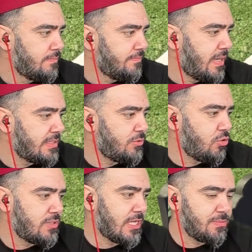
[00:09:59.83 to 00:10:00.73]
Bazen
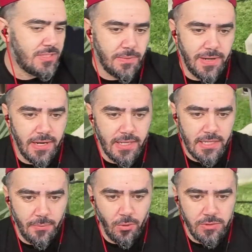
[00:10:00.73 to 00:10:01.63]
çok saçma sapan hareket
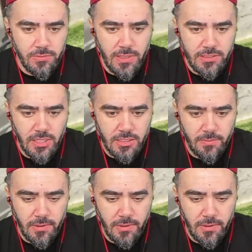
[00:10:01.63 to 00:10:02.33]
yapıyor bizimkiler çatırma.